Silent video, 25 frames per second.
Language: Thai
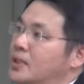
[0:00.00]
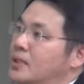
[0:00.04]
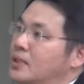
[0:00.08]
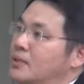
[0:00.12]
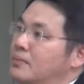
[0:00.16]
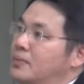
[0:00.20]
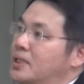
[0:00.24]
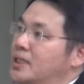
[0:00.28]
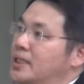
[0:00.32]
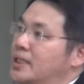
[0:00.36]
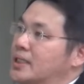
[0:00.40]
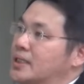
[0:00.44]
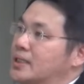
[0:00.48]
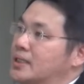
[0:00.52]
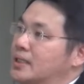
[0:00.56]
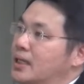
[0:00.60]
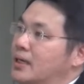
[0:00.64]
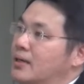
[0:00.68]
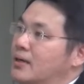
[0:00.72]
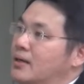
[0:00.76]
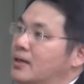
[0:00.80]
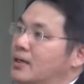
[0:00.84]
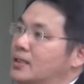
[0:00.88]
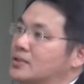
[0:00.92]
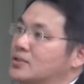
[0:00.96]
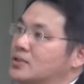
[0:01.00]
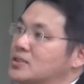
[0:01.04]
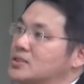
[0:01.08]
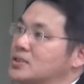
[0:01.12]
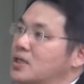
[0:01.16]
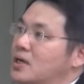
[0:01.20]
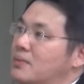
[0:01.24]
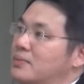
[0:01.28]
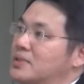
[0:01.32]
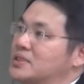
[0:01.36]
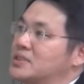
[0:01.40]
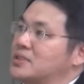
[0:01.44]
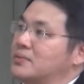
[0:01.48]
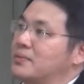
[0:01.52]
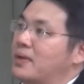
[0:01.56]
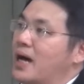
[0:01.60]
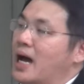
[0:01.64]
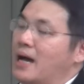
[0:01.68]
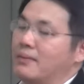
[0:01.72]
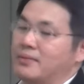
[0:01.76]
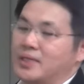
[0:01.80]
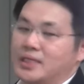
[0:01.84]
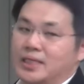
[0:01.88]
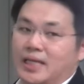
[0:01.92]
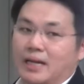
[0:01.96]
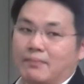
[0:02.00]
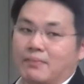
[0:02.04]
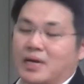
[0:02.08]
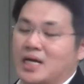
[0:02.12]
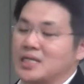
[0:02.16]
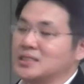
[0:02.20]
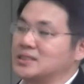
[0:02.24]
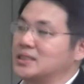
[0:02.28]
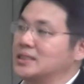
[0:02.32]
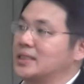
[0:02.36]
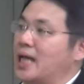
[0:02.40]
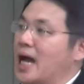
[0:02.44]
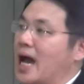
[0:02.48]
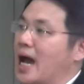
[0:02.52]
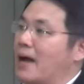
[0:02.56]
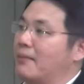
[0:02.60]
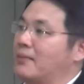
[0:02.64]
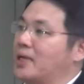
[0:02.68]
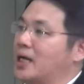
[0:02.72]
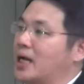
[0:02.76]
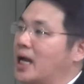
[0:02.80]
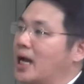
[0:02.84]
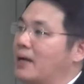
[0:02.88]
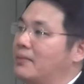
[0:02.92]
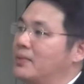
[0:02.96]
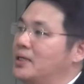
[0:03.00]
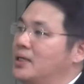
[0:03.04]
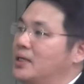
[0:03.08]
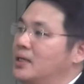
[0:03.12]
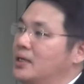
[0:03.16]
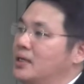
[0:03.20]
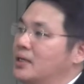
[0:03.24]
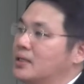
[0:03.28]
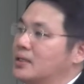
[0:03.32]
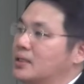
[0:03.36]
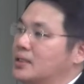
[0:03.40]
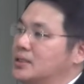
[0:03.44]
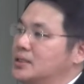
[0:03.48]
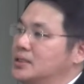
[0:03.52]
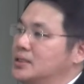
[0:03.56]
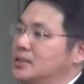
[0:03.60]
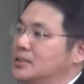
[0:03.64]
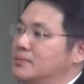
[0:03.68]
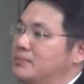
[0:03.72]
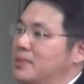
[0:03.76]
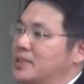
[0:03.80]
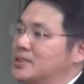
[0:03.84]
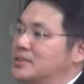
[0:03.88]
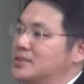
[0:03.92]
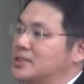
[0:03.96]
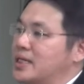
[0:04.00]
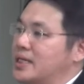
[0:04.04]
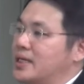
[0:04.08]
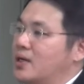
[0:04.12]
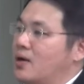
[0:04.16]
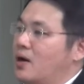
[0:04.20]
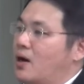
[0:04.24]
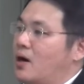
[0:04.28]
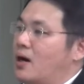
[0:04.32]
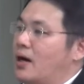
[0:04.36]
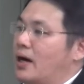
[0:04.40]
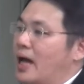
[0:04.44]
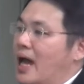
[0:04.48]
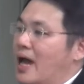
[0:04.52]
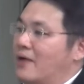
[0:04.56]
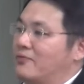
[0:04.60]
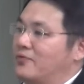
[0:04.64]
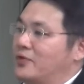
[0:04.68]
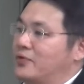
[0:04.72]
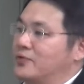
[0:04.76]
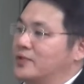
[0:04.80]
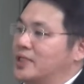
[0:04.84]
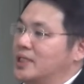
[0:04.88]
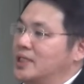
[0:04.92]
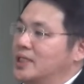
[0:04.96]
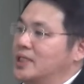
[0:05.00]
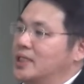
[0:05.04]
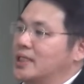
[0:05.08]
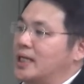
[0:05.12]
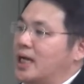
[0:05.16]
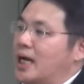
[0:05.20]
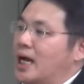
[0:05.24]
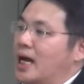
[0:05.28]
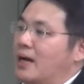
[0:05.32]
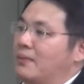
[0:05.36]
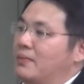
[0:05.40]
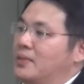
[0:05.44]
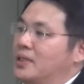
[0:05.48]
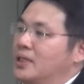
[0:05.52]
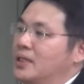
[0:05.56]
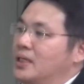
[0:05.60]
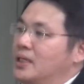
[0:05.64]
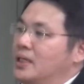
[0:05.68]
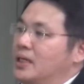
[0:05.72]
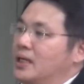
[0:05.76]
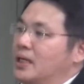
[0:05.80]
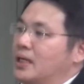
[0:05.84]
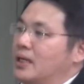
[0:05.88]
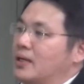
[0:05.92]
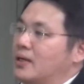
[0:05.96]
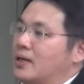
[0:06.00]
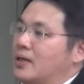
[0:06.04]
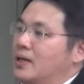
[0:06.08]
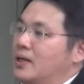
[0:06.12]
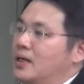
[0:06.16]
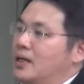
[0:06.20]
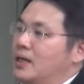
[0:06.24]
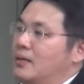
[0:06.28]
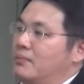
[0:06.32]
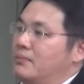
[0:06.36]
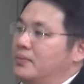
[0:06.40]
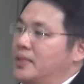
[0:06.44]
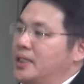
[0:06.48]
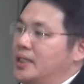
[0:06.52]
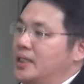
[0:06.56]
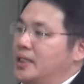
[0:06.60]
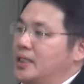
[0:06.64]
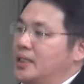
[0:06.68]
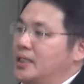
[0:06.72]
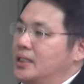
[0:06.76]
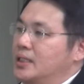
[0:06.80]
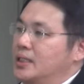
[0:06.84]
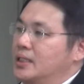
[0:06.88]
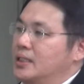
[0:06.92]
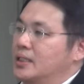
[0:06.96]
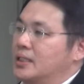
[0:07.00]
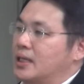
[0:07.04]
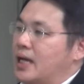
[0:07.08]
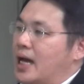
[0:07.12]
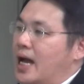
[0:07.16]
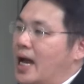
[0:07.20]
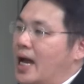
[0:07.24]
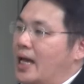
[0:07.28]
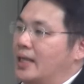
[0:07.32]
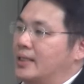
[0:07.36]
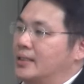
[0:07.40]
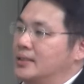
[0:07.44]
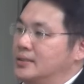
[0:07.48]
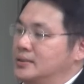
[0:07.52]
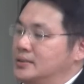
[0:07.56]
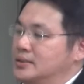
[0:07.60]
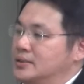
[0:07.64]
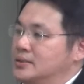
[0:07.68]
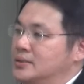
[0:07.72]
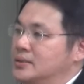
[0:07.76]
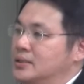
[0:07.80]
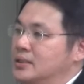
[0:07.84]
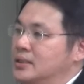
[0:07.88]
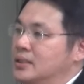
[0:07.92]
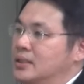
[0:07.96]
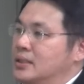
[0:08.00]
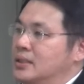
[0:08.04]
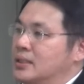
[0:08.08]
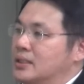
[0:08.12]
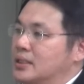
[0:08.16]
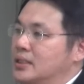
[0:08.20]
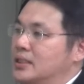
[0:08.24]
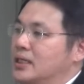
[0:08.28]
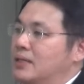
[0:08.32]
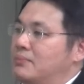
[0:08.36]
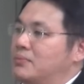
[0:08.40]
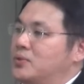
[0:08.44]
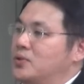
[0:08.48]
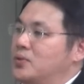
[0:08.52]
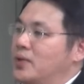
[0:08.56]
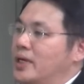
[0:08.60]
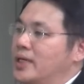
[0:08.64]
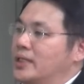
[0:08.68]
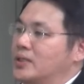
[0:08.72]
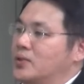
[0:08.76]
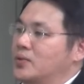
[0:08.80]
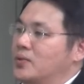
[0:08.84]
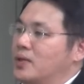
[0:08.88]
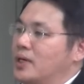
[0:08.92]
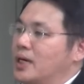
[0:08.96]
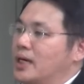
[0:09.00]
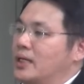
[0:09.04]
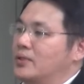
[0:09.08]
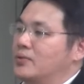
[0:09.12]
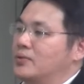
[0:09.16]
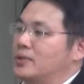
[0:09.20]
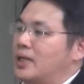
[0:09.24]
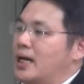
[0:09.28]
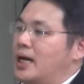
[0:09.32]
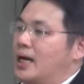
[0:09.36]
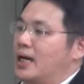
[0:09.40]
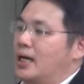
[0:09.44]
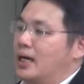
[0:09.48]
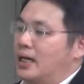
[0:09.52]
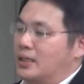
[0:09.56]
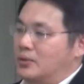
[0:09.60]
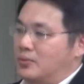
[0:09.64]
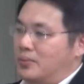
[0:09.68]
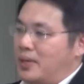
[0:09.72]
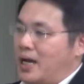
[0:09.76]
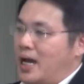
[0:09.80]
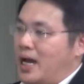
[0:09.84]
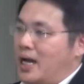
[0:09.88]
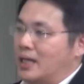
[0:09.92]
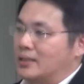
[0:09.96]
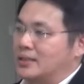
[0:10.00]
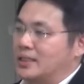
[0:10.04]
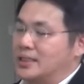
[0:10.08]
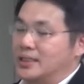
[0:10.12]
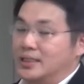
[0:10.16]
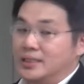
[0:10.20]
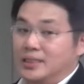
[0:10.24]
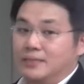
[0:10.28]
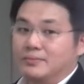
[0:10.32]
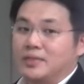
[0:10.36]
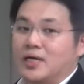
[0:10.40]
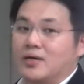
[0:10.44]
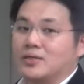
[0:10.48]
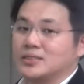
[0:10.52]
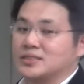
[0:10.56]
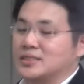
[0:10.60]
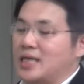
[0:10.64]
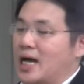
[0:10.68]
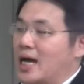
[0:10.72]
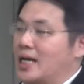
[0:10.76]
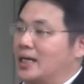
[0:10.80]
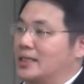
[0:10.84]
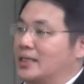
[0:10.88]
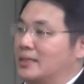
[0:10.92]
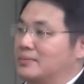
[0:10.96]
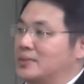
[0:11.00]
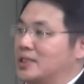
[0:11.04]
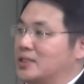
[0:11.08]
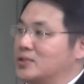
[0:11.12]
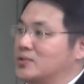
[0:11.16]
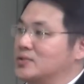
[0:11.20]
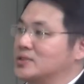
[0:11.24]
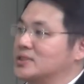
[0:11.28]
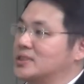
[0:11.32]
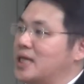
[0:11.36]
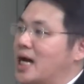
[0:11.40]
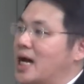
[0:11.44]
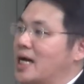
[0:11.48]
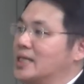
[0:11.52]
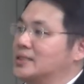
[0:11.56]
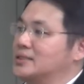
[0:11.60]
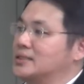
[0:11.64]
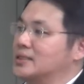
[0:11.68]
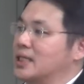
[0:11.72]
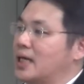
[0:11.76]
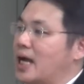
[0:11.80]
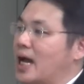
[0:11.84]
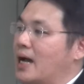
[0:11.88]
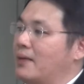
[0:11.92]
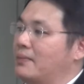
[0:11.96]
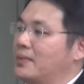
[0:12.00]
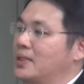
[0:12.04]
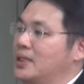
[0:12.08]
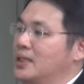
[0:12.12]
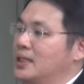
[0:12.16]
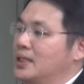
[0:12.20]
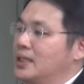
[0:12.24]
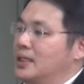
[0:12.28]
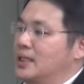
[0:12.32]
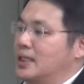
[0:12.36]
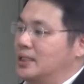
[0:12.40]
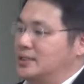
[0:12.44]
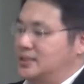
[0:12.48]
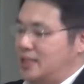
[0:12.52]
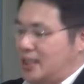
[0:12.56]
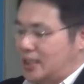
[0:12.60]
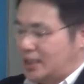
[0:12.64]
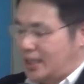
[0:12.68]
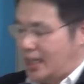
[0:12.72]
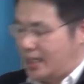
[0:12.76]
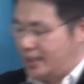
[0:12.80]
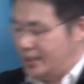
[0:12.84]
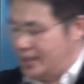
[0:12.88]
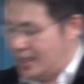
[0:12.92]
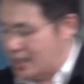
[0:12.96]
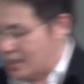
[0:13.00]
ผลิตแล้วก็ทดสอบประสิทธิภาพในระดับภาคสนามนะครับก็คือเป็นไส้กรอง air filter นะครับแล้วก็มีการเคลือบด้วยตัวอนุภาคไทเทเนียมไดออกไซด์ระดับนาโนไซส์นะครับแล้วจากนั้นเนี่ย